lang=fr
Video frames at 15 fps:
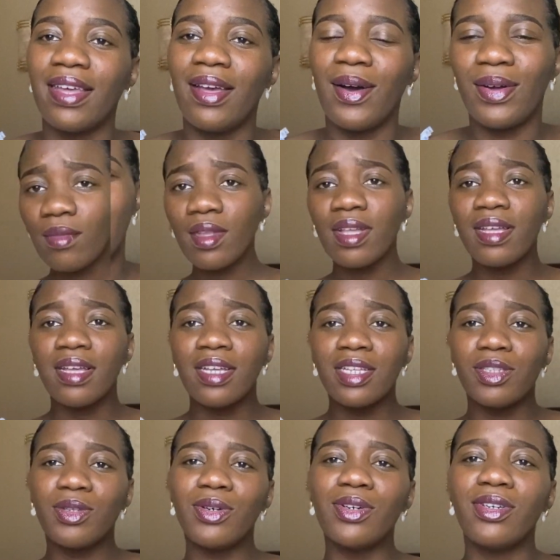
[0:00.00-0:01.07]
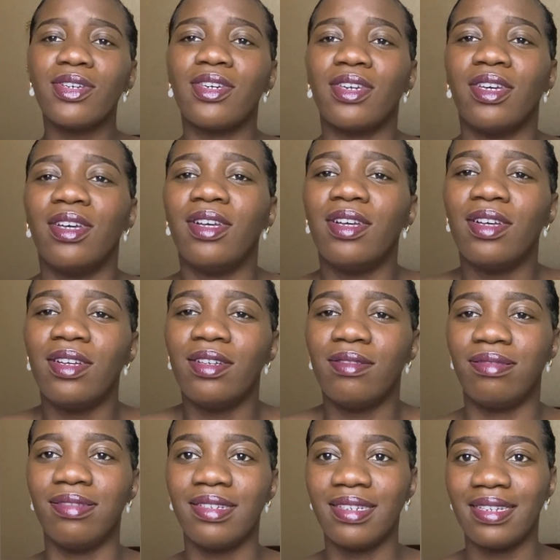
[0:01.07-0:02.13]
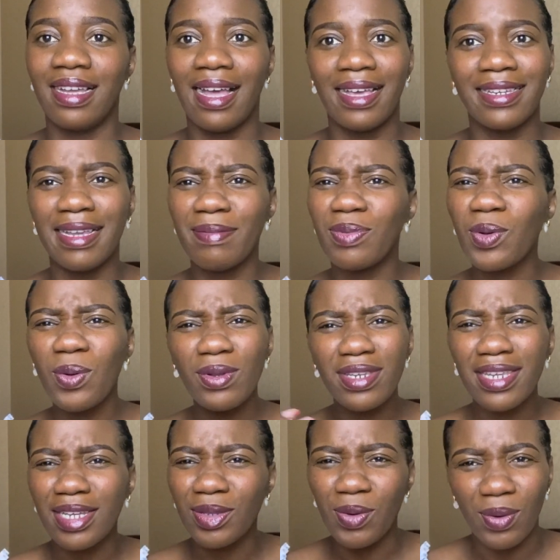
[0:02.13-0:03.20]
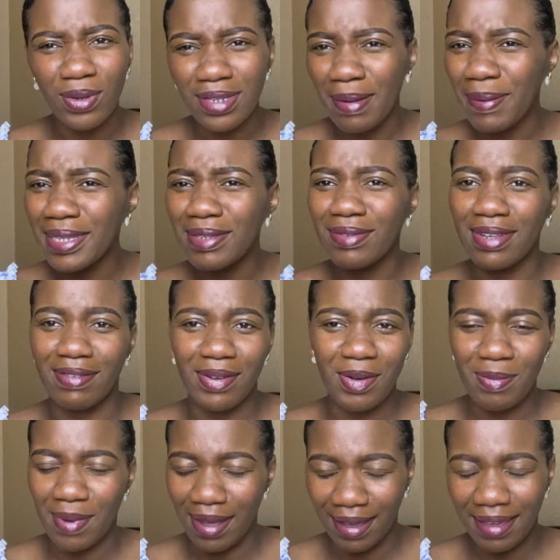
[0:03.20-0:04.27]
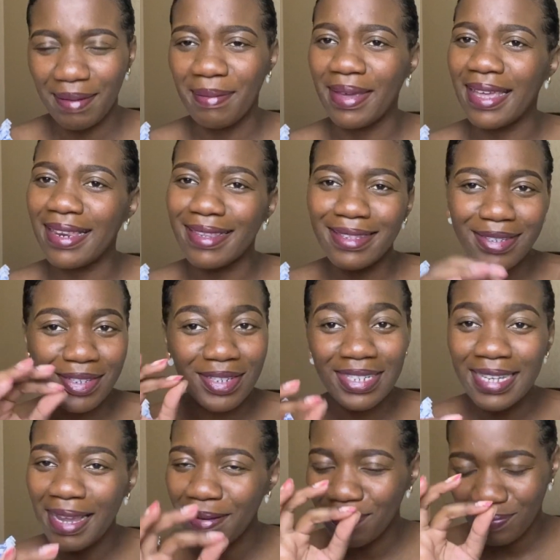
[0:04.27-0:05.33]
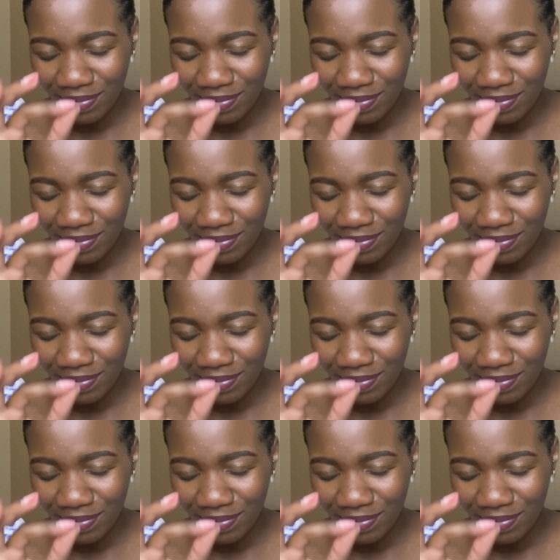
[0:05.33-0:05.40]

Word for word: On y va. Donc, euh, j'aime trop dire donc, je sais pas si vous avez remarqué, mais j'ai